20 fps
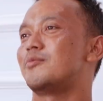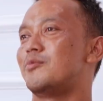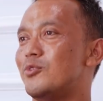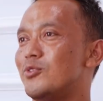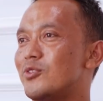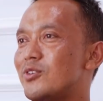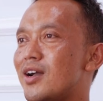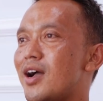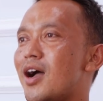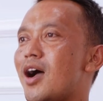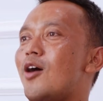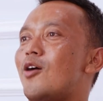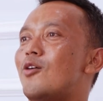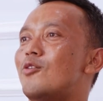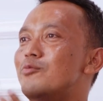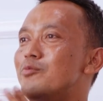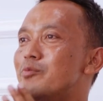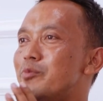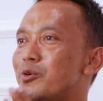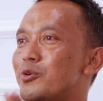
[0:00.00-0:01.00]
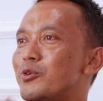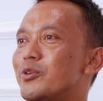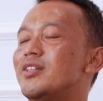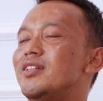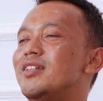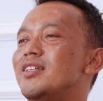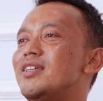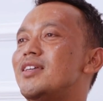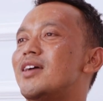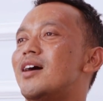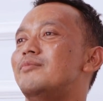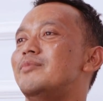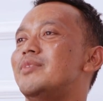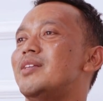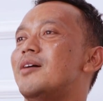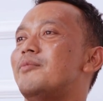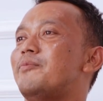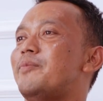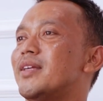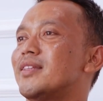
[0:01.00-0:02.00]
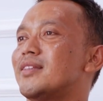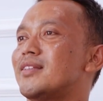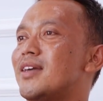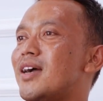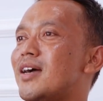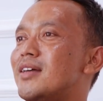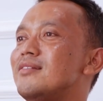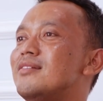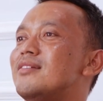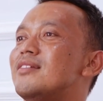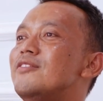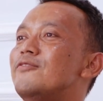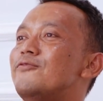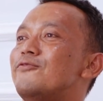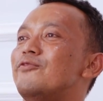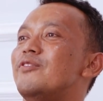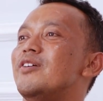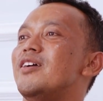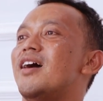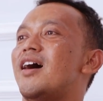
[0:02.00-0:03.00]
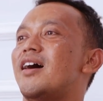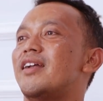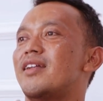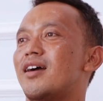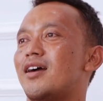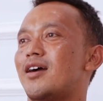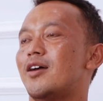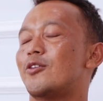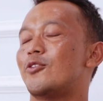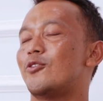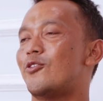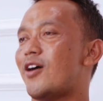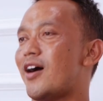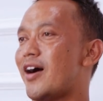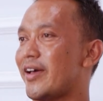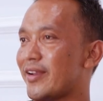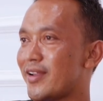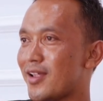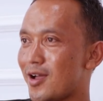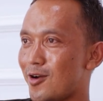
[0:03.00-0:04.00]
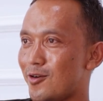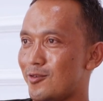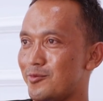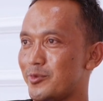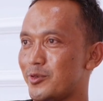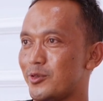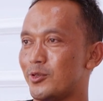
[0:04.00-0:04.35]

Semoga Om Bro ini yang mendapatkan giveaway anakan Ohara Om